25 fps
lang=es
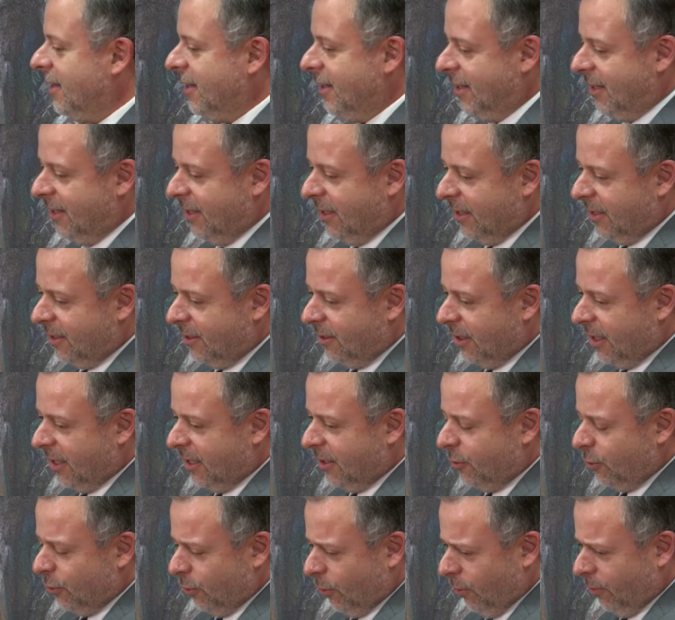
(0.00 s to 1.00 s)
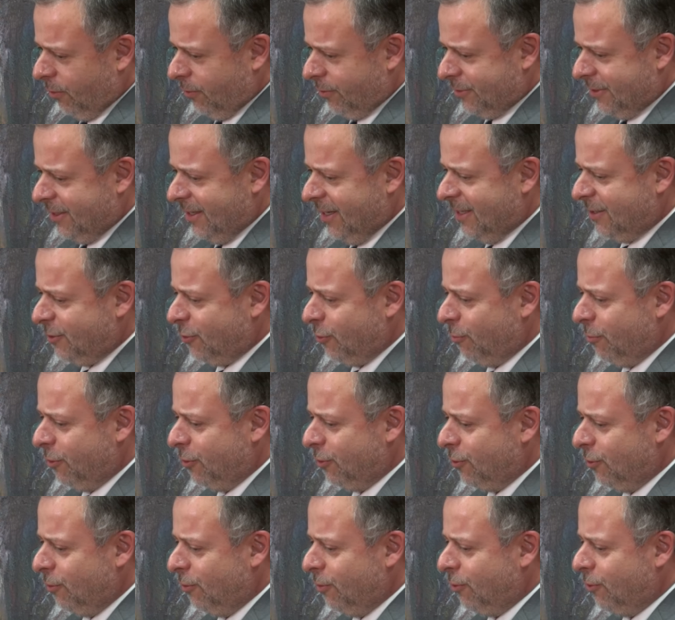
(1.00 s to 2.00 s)
Y, yo sí les
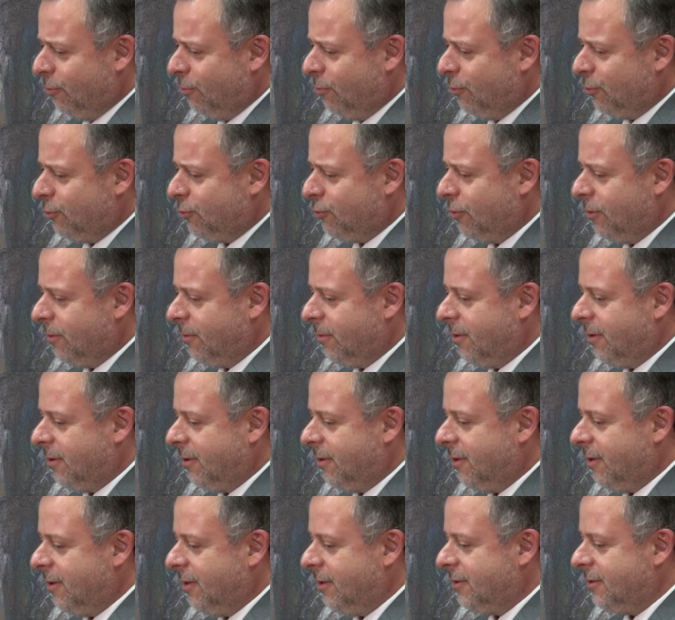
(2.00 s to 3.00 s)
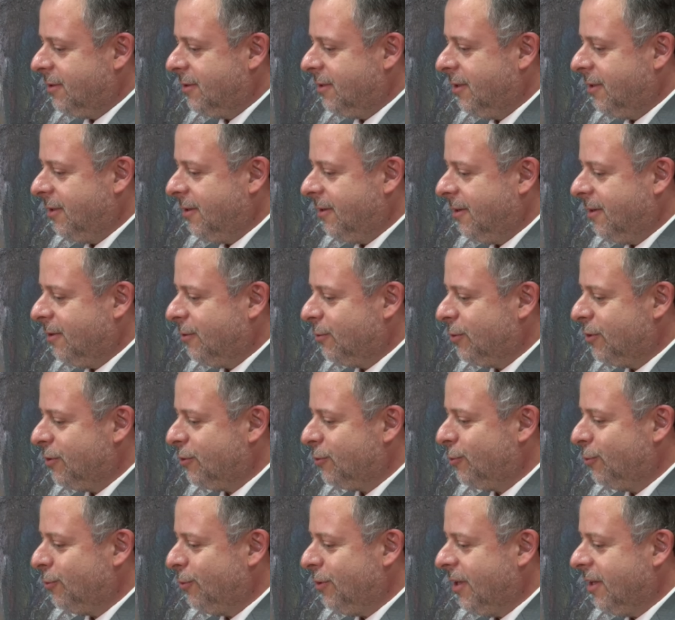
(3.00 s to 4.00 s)
comento luego mucho a, este, a los
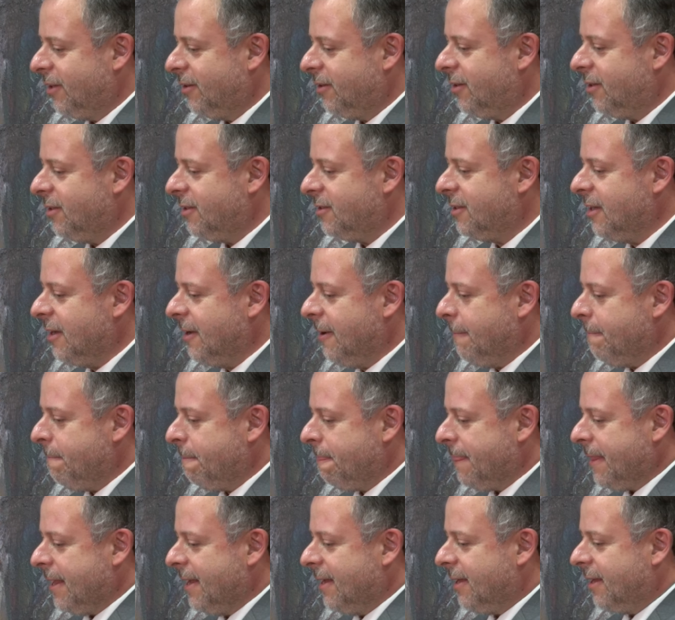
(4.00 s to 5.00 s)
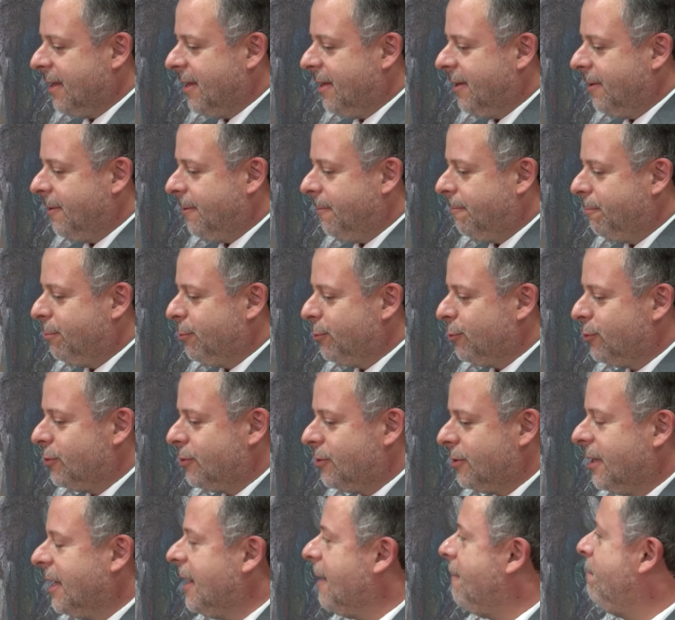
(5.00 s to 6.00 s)
estudiantes que
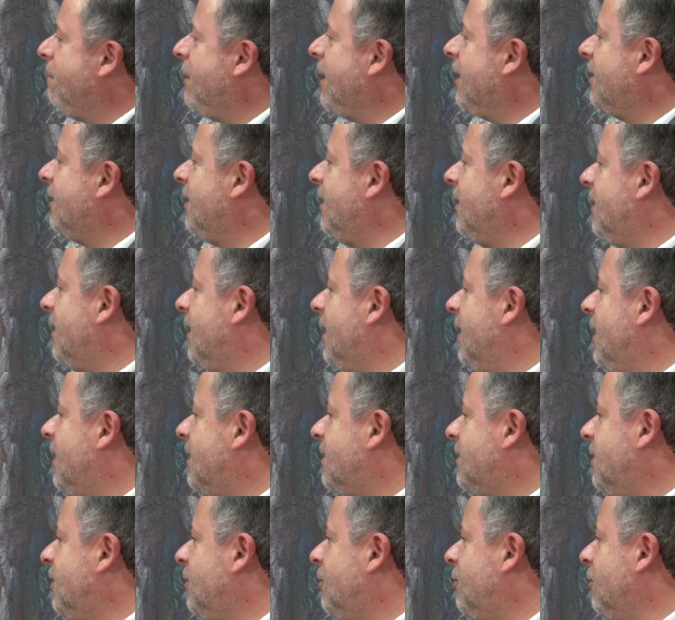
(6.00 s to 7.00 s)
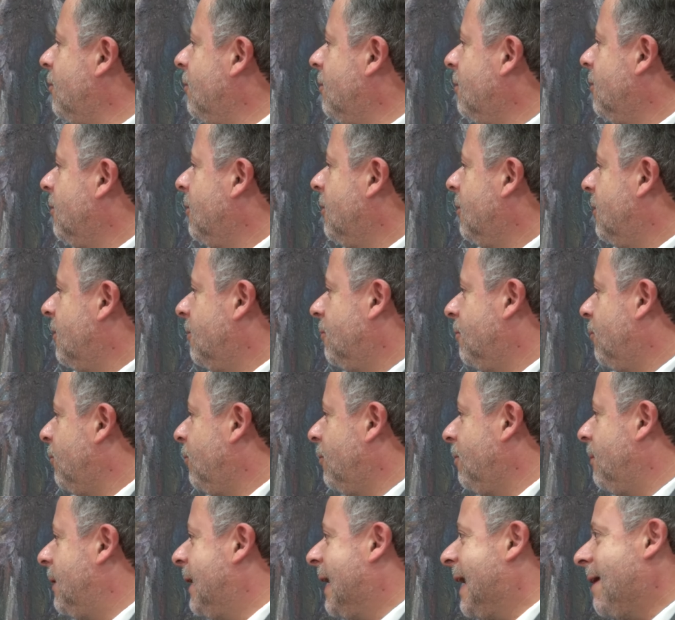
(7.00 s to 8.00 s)
pues gran parte del éxito,
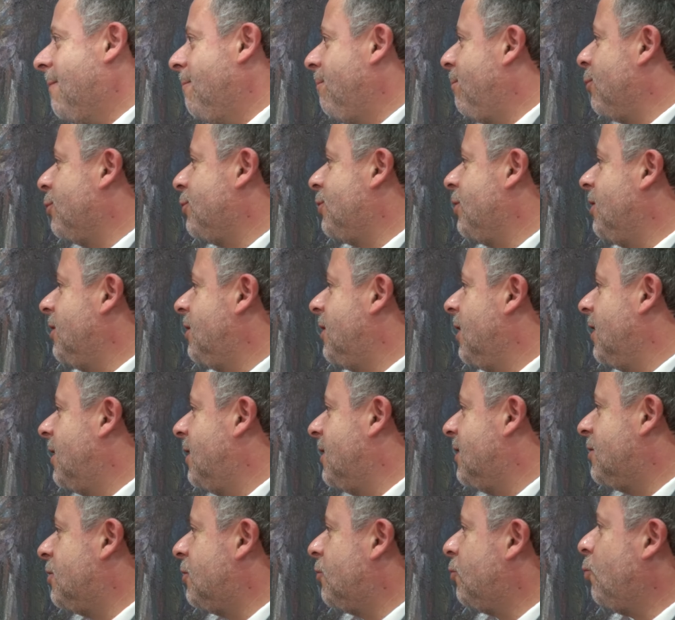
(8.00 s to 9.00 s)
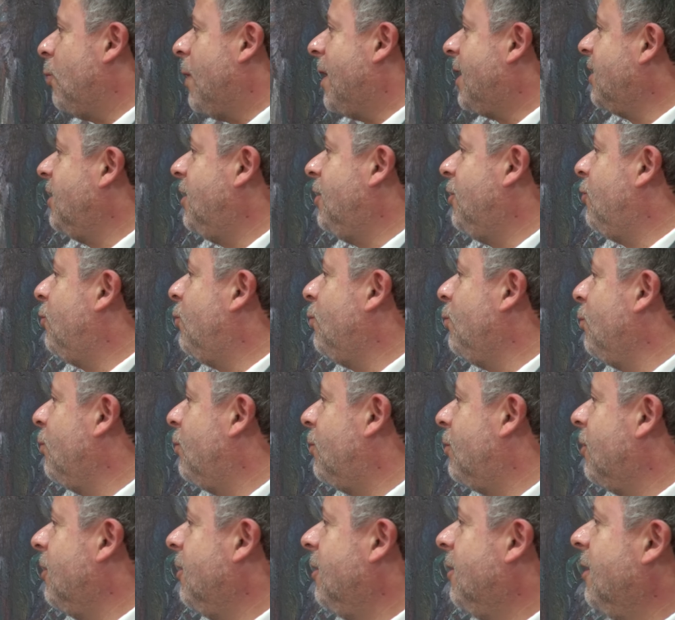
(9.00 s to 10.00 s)
un gran porcentaje es tu actitud
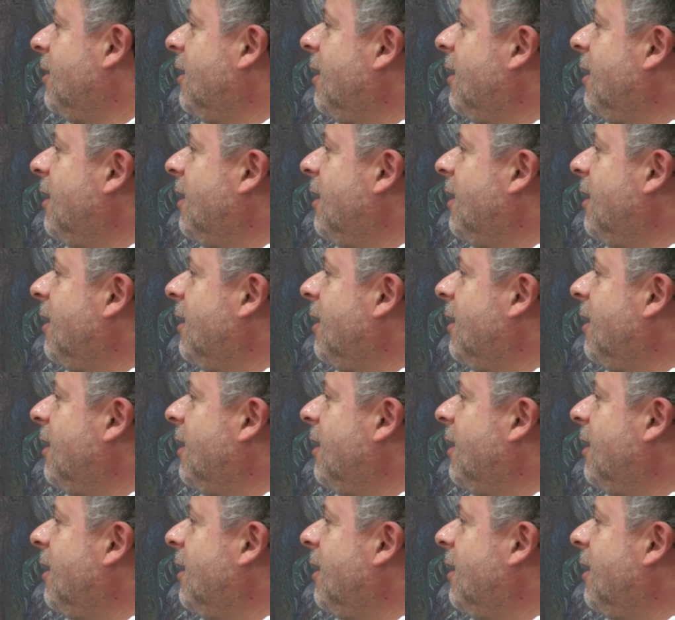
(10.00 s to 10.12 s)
